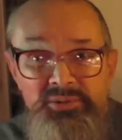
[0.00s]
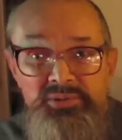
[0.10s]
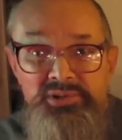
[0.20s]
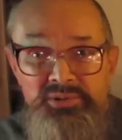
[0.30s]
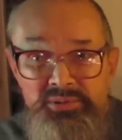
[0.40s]

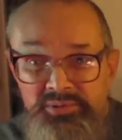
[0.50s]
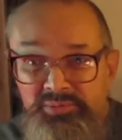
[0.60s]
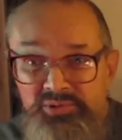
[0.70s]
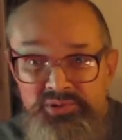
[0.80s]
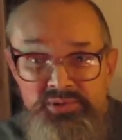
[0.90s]
У тех, кто любит
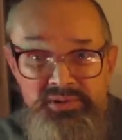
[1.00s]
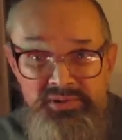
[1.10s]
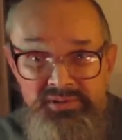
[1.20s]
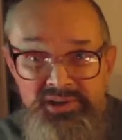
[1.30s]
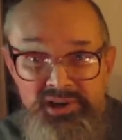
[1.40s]
музыку.
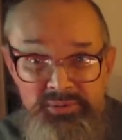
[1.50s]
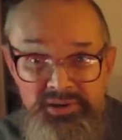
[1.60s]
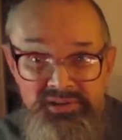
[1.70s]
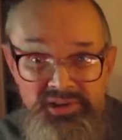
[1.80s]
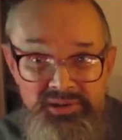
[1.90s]
Как
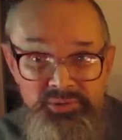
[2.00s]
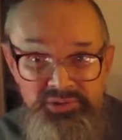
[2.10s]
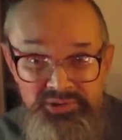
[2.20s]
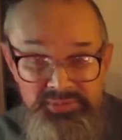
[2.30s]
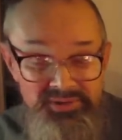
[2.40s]
бы, как
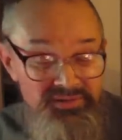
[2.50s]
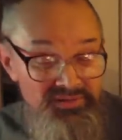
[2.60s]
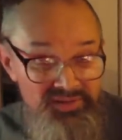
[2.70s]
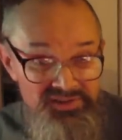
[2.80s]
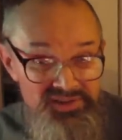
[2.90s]
будто бы,
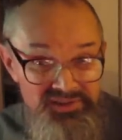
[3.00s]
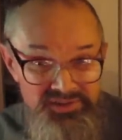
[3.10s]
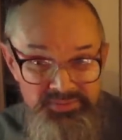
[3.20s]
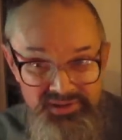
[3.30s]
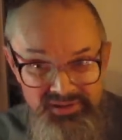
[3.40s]

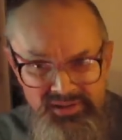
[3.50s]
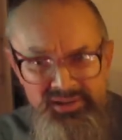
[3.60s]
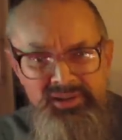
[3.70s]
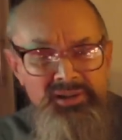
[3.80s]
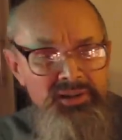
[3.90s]
казалось бы.
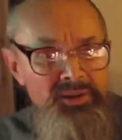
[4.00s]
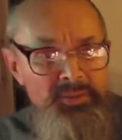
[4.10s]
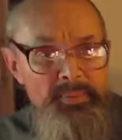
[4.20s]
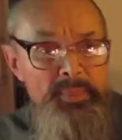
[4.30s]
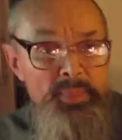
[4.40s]

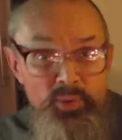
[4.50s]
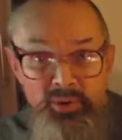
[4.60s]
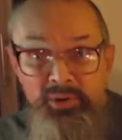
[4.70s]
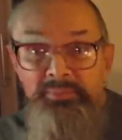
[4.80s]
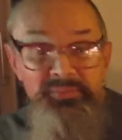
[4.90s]

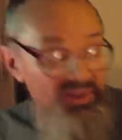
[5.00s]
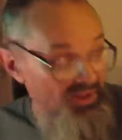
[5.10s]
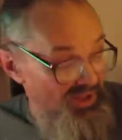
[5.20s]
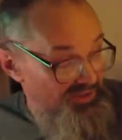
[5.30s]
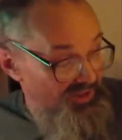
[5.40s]
Но
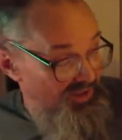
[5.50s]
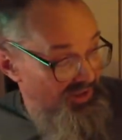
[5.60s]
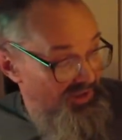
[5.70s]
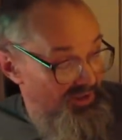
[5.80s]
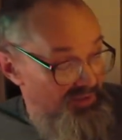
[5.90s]
ладно.
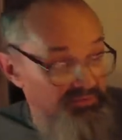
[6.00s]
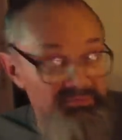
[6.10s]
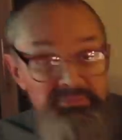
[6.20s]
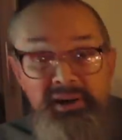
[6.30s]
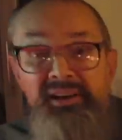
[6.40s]

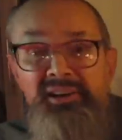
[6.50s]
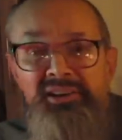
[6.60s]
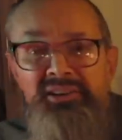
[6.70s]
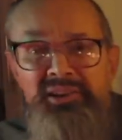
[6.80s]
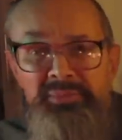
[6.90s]
Про
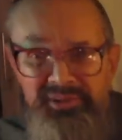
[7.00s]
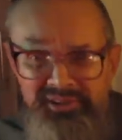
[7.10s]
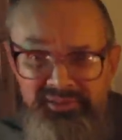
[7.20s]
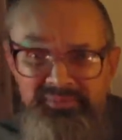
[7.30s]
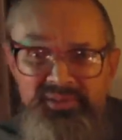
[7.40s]
Эрика
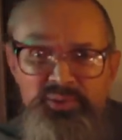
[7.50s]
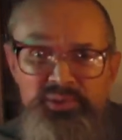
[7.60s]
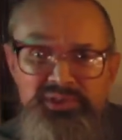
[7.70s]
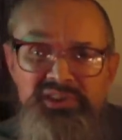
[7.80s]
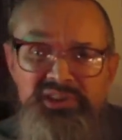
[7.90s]
Клэптона.
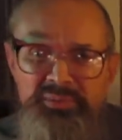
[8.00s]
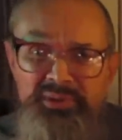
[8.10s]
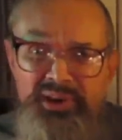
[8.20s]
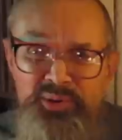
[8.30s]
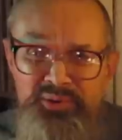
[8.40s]
Удивительно
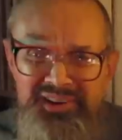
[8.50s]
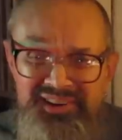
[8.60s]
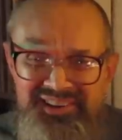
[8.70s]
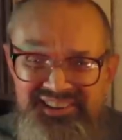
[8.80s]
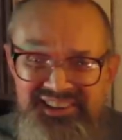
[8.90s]
плохого
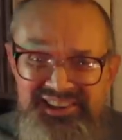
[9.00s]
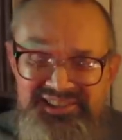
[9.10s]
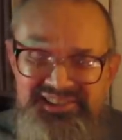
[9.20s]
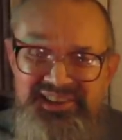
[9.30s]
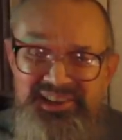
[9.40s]

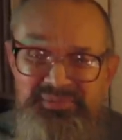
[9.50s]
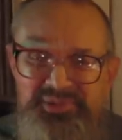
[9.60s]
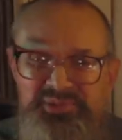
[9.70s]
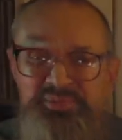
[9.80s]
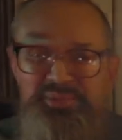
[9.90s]
гитариста, как
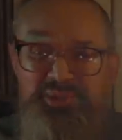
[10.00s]
пишут